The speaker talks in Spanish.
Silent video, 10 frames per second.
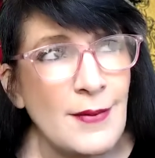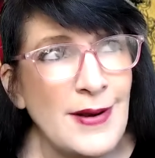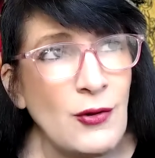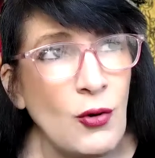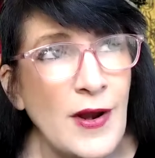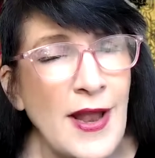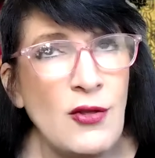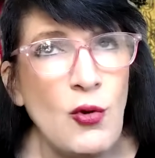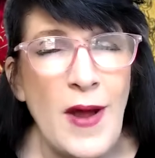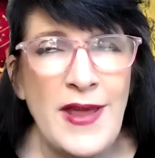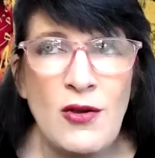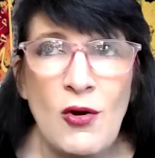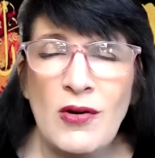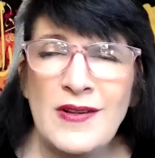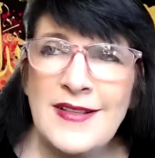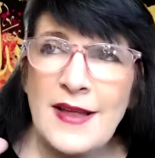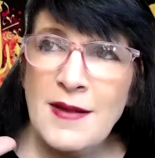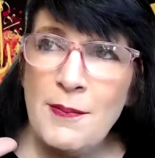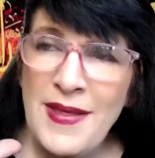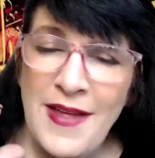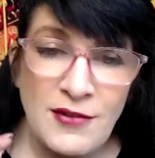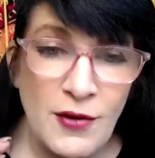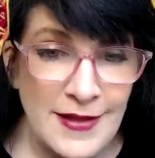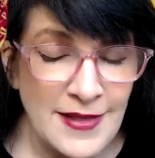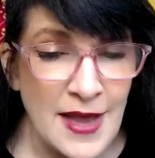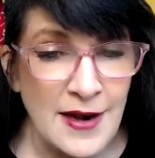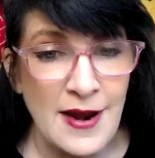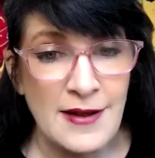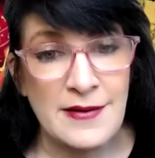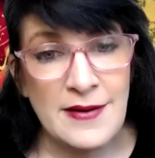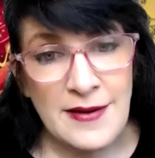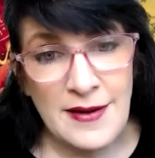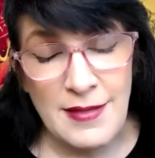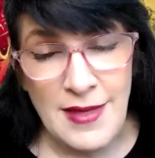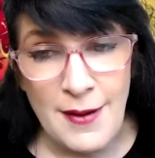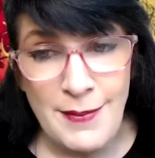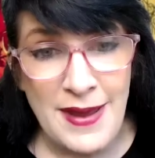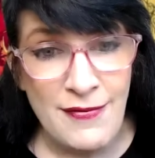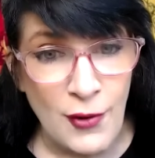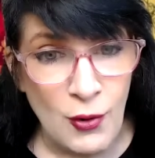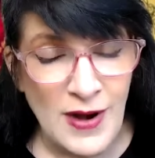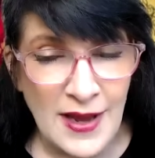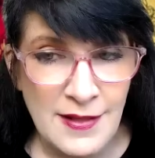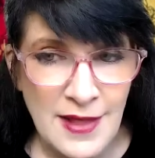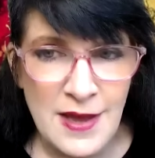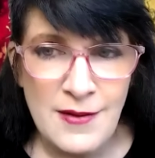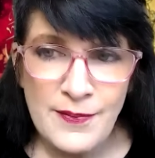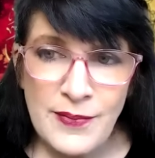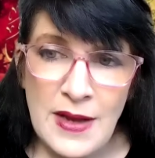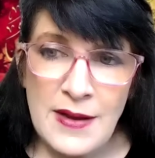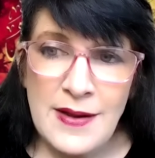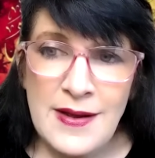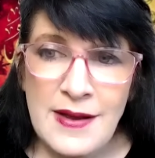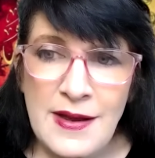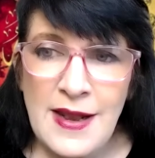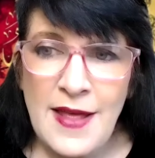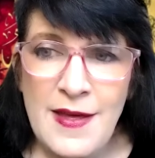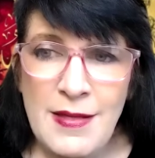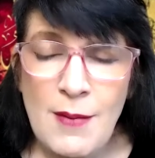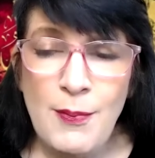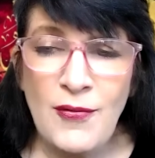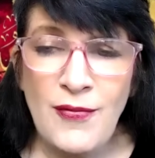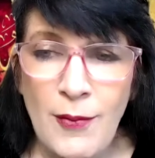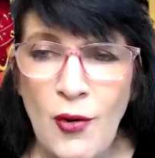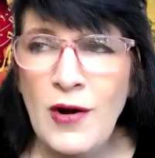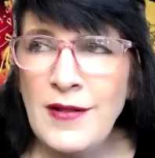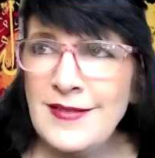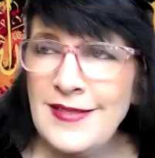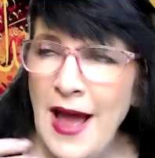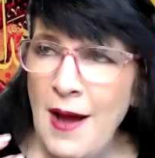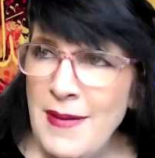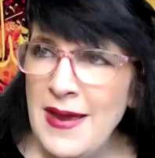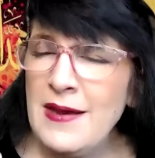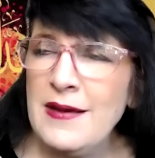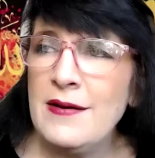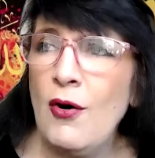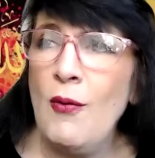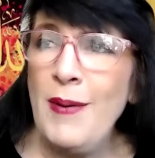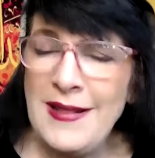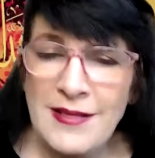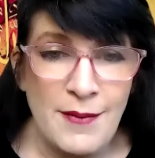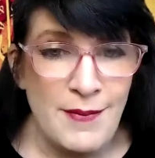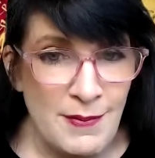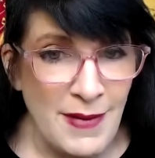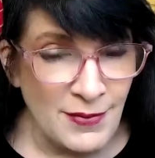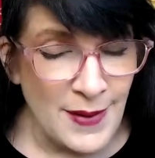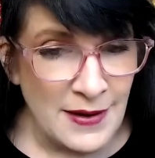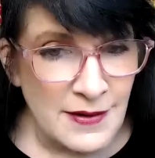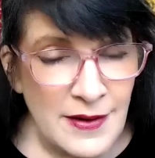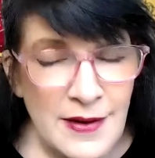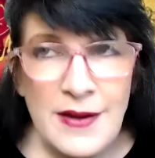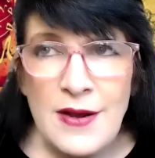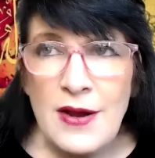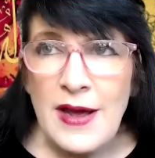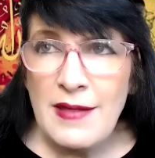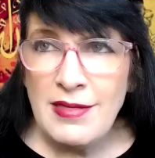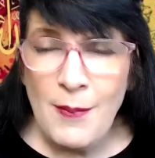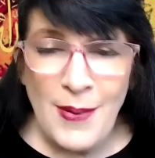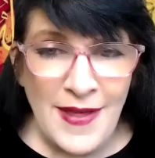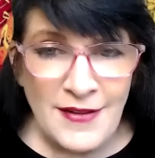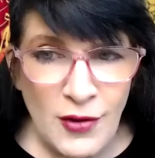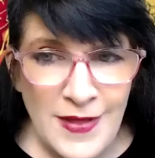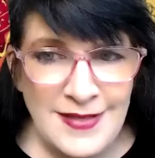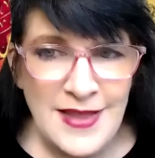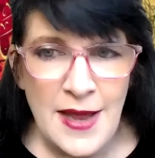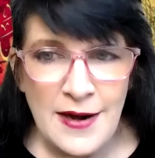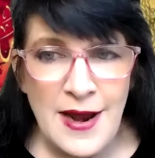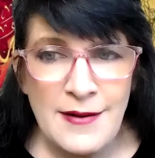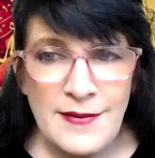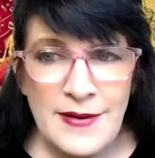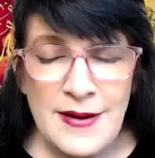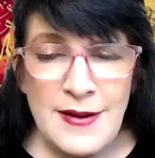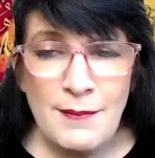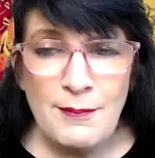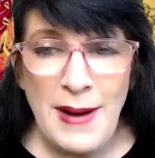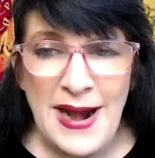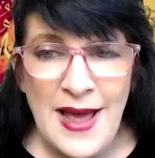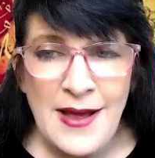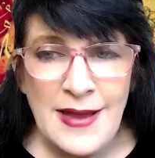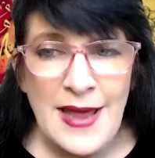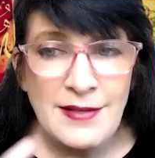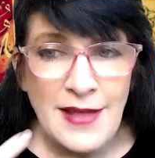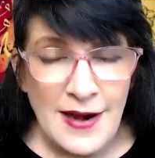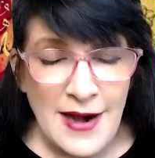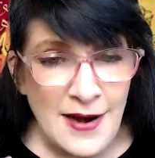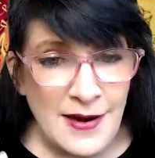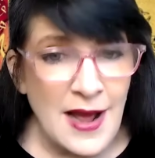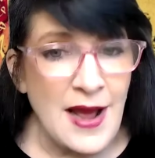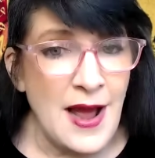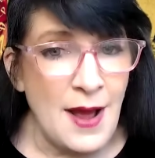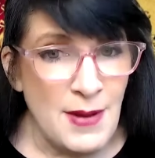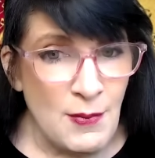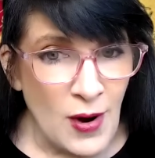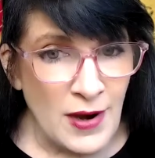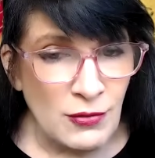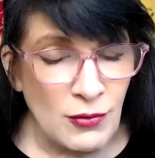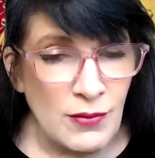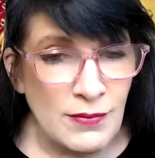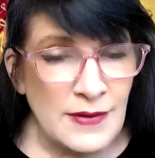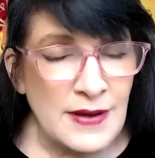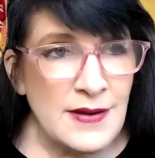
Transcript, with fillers: está hablando con el dueño de ese pedazo de tierra que se llama Efrón y le dice, por favor, dame o véndeme más bien este pedazo de tierra para enterrar a mi muerto.